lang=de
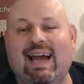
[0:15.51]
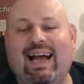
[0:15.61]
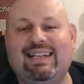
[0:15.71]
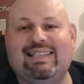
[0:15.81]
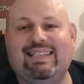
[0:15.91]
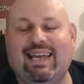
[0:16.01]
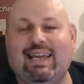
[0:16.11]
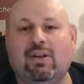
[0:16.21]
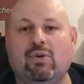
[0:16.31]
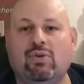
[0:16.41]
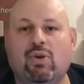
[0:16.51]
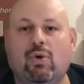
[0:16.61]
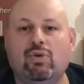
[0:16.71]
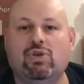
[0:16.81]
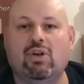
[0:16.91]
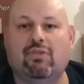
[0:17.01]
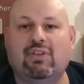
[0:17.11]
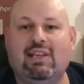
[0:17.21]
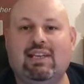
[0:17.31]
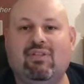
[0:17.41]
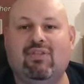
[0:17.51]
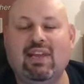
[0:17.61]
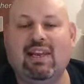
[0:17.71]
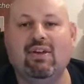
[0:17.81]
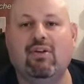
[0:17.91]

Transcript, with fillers: als Trainer und Coach durfte ich viele